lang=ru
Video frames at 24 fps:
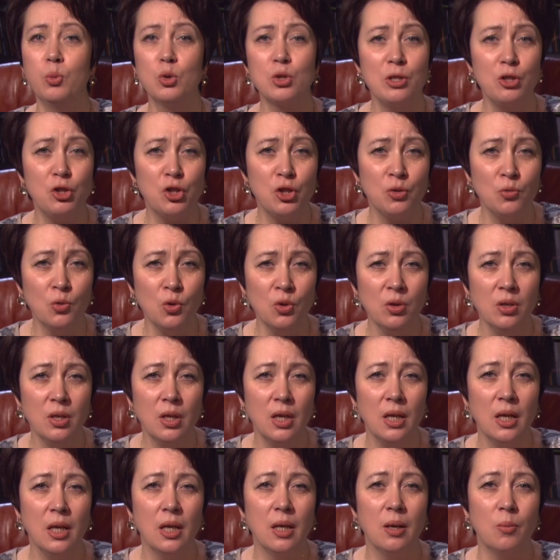После чего,
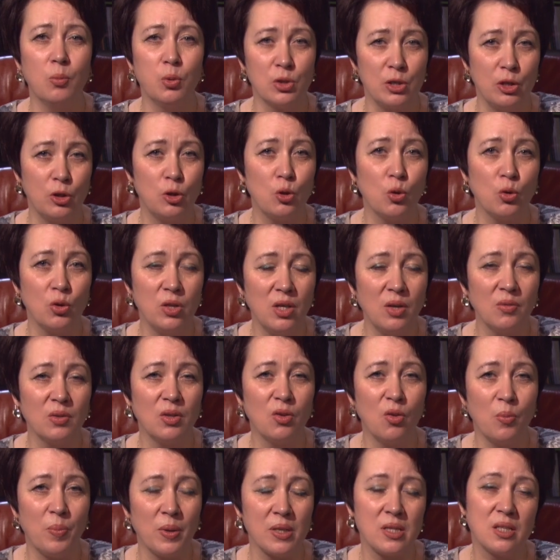после
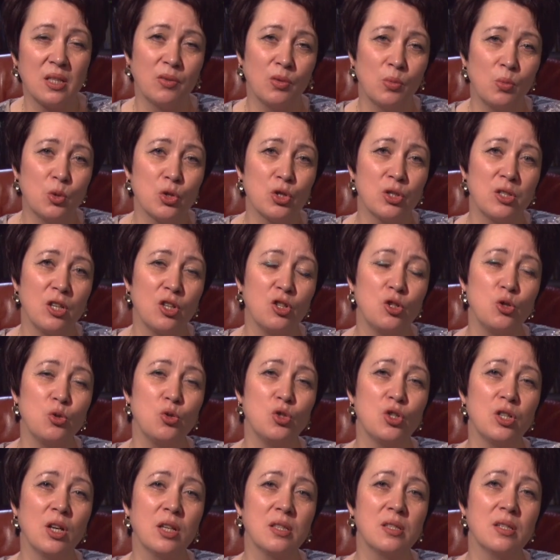трехдневного поста, вы можете
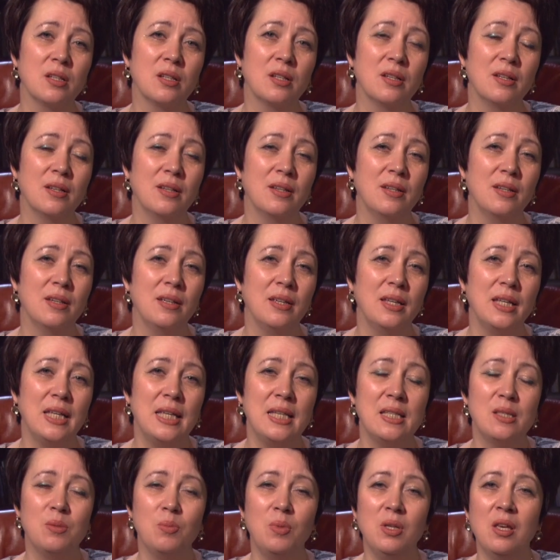ощущать
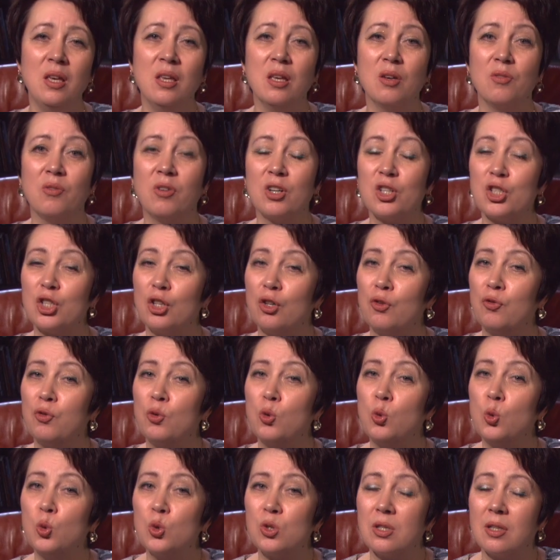изменения в ваших
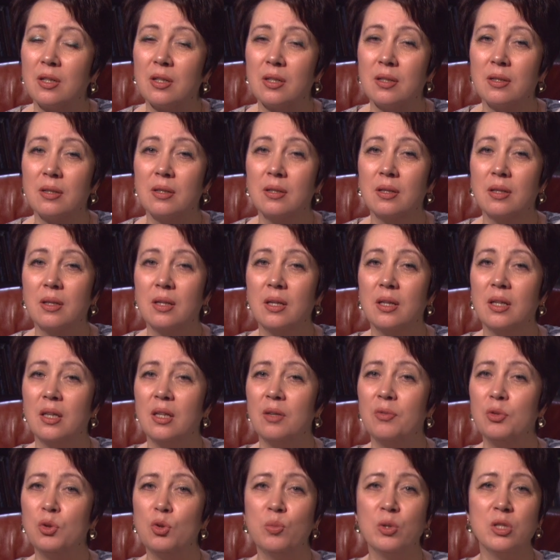вкусах.
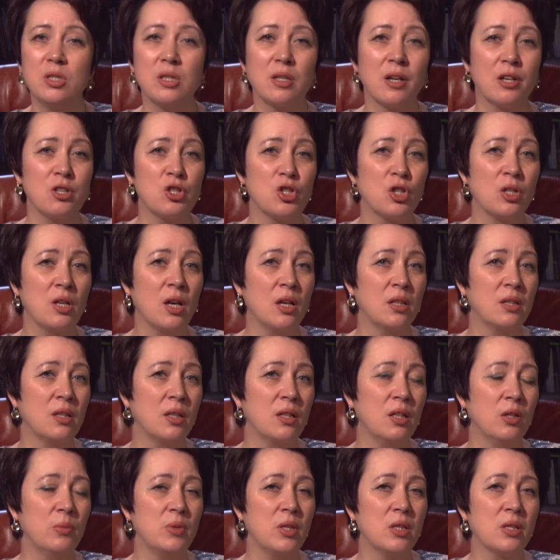И вы думаете, раньше я это
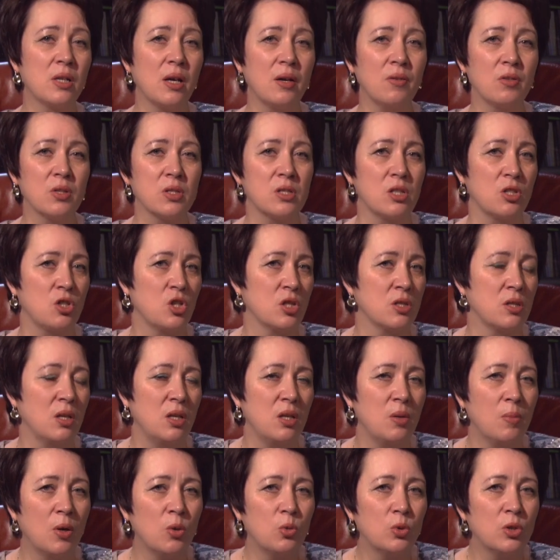ел, мне нравилось, а сейчас я
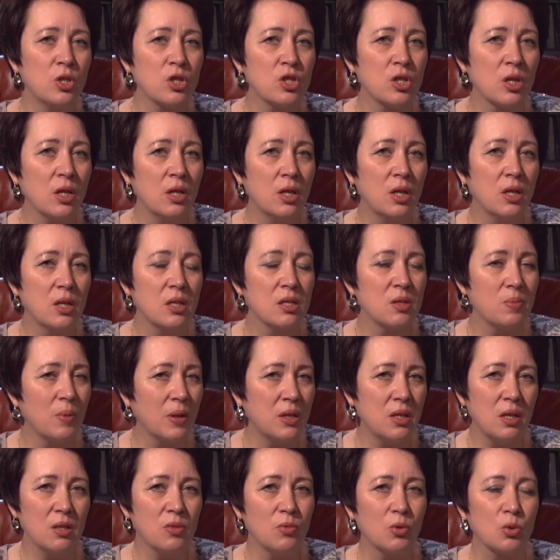не могу даже
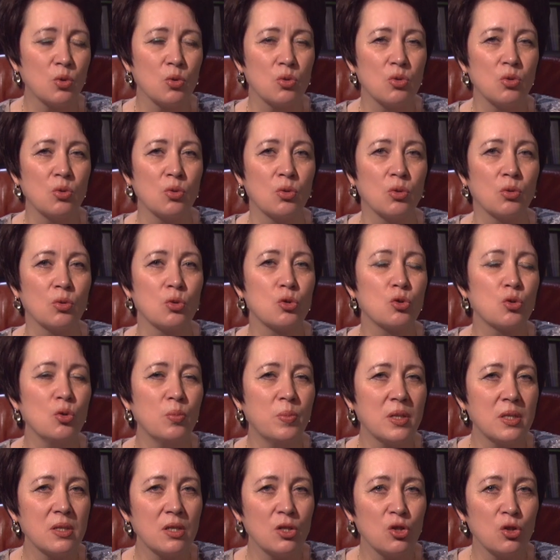смотреть в эту сторону. Что
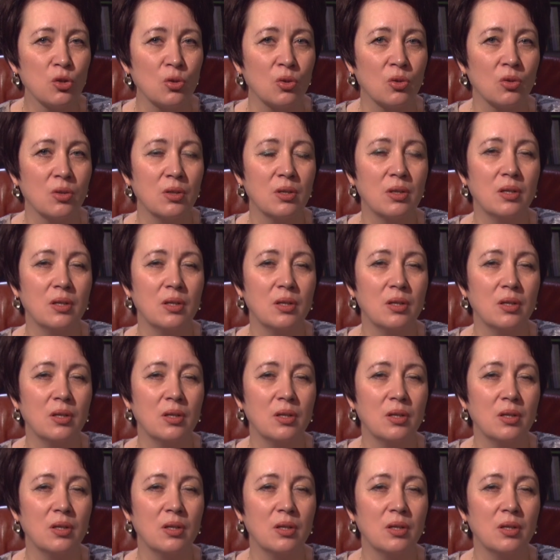произошло?